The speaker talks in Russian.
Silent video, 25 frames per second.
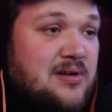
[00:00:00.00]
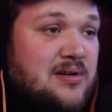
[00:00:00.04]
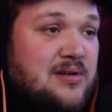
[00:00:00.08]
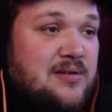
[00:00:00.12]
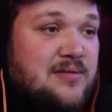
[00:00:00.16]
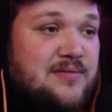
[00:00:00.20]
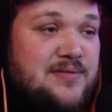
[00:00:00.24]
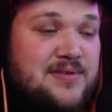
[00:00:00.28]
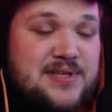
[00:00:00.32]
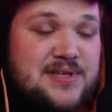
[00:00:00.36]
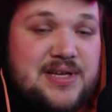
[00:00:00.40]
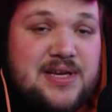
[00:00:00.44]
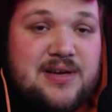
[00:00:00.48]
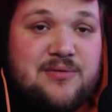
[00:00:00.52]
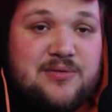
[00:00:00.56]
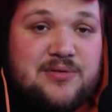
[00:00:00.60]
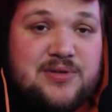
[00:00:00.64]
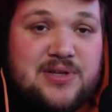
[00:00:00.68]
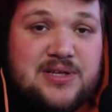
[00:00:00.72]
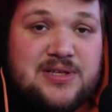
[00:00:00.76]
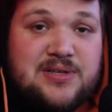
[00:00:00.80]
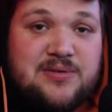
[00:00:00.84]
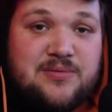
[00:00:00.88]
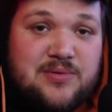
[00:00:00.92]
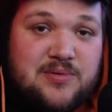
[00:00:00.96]
все вот
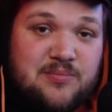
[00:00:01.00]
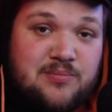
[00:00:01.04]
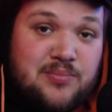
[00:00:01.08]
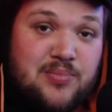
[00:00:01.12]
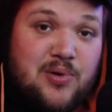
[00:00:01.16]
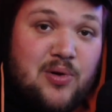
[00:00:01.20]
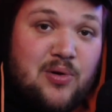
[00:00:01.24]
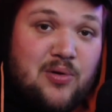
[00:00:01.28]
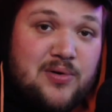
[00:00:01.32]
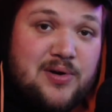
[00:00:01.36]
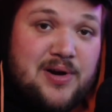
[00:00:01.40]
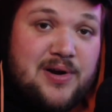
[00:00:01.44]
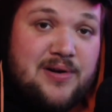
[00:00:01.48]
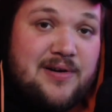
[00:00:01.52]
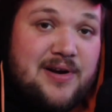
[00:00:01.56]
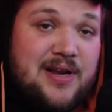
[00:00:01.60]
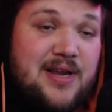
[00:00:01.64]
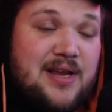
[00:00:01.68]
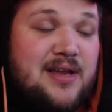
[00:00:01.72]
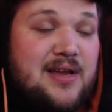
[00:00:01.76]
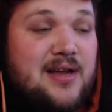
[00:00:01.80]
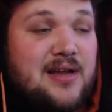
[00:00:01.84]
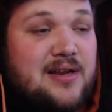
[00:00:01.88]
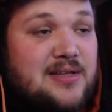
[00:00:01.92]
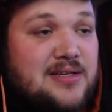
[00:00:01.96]
эти вот блогеры,
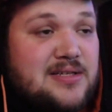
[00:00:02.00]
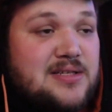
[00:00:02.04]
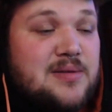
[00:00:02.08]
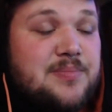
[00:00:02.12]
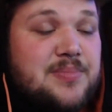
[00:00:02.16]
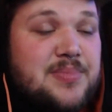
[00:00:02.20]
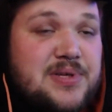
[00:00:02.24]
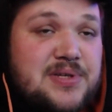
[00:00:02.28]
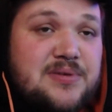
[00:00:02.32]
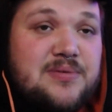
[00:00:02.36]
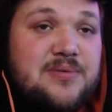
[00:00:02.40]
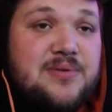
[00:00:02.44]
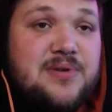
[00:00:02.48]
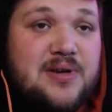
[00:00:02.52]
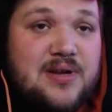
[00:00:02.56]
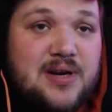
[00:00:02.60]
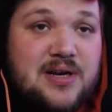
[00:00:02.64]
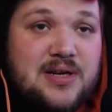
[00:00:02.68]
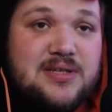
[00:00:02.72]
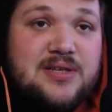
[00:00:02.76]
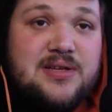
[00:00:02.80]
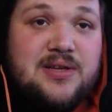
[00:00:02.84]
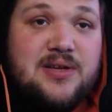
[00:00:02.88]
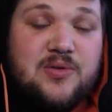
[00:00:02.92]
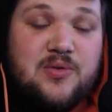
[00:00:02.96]
они записывают как раз
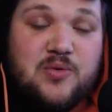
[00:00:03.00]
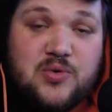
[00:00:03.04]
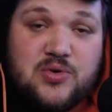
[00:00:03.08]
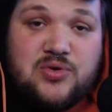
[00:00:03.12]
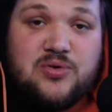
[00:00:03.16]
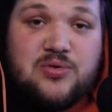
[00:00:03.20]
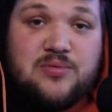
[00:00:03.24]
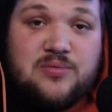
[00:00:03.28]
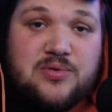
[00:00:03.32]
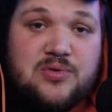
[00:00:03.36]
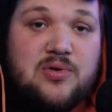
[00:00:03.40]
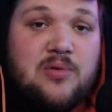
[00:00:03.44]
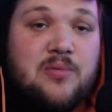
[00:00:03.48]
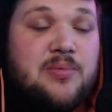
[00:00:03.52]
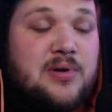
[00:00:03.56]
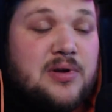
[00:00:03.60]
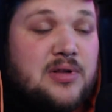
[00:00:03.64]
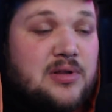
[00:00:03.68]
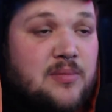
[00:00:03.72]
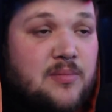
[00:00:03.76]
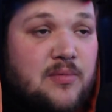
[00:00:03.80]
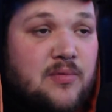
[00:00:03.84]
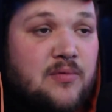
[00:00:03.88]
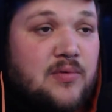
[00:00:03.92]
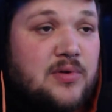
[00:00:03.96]
таки ночью, все,
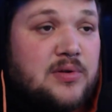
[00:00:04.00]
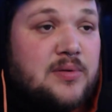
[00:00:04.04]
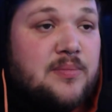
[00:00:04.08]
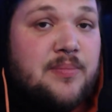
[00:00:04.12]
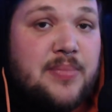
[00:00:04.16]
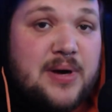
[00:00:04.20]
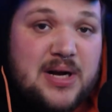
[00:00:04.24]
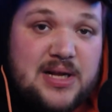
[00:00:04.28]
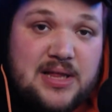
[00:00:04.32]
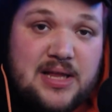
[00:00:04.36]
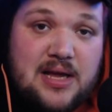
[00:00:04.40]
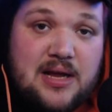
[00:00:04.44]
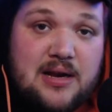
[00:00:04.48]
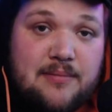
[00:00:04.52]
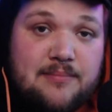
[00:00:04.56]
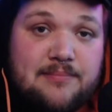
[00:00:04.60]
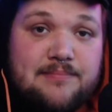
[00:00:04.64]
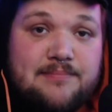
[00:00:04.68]
поэтому вот, погнали.